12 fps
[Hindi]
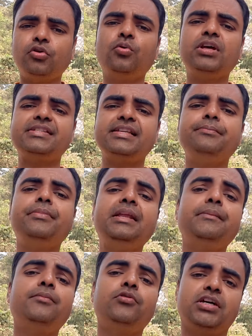थोड़े से
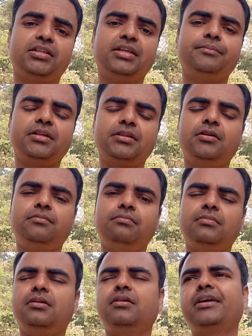मिनिमम हो जाते हैं मतलब
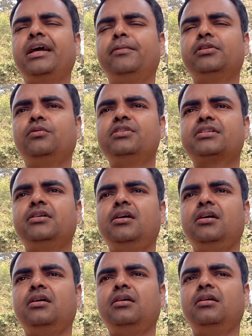क्या बताऊँ इसका
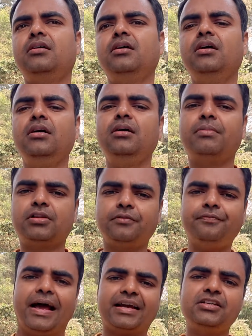आ, मतलब
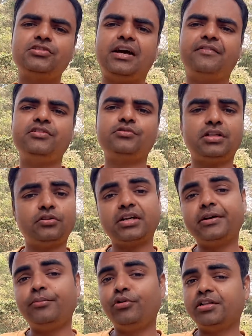पैकेज एवरेज होता है ना तो
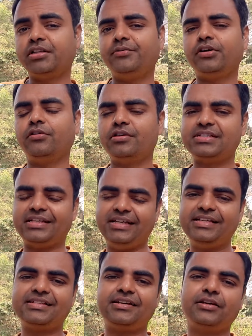कम हो जाता है बिकॉज
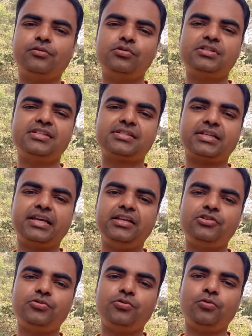ये सारे कोर्सेज
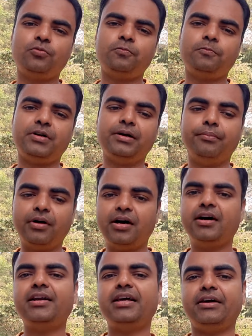के जो
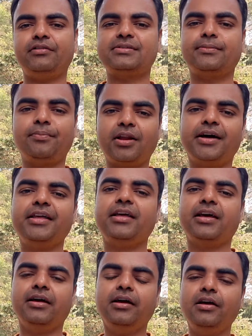डिमांड है और सप्लाई
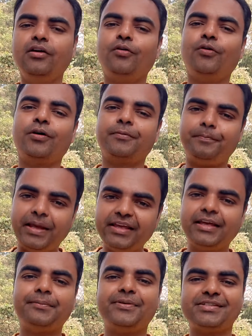है और
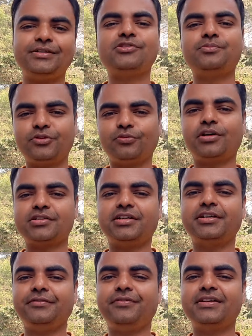पेइंग कैपेसिटी उसमें थोड़ा सा
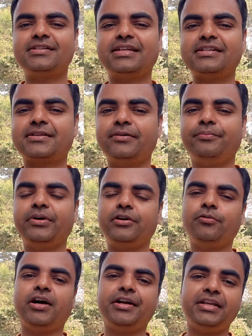डिफरेंस है एज़ कम्पेयर
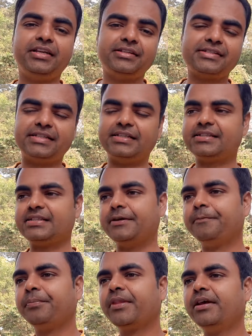टू आई टी एंड सी एस सी
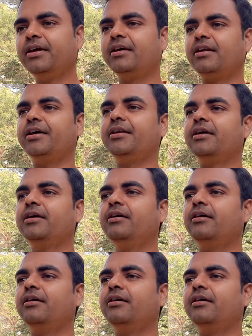राइट